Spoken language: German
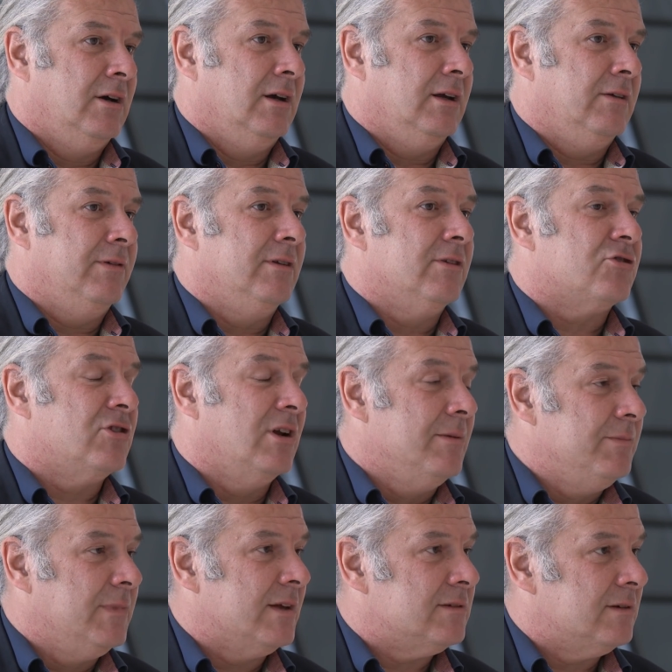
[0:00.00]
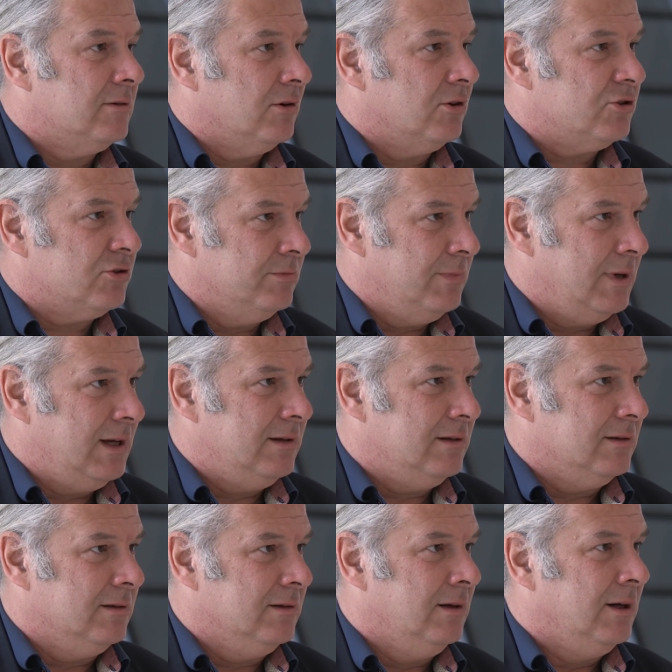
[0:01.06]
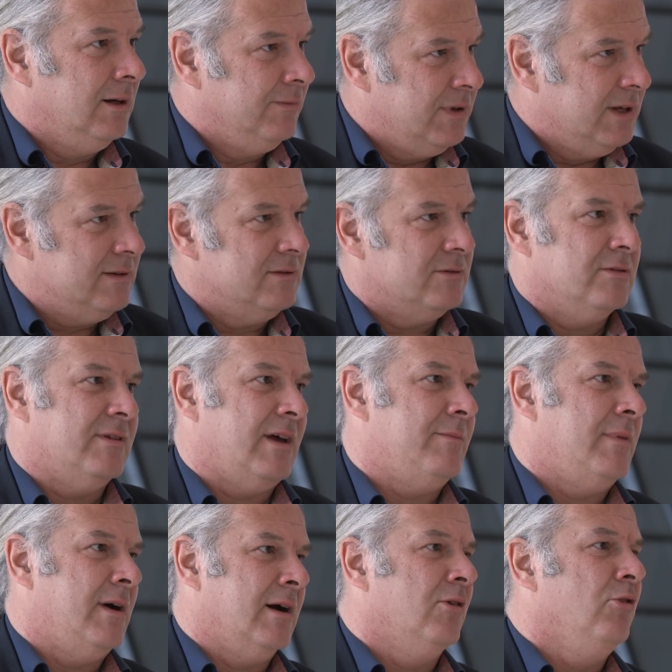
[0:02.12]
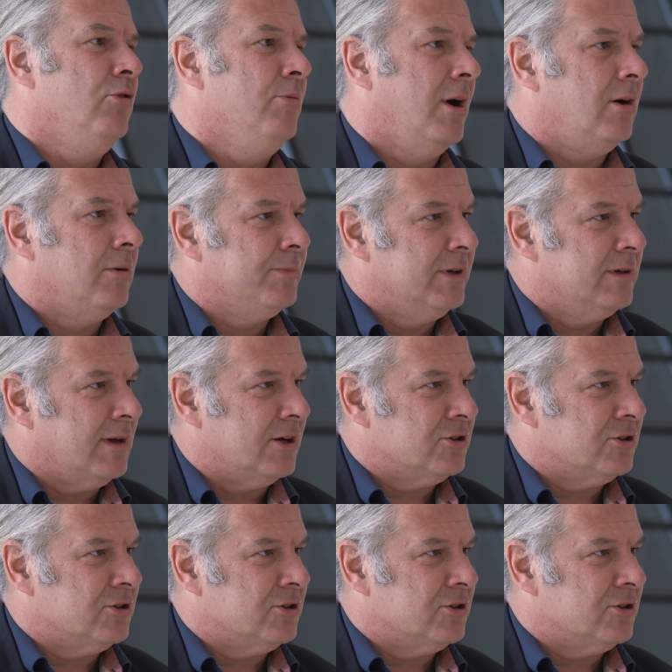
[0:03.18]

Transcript: ich schlimm, dass die deutschen Medien diesen Zusammenhang überhaupt nicht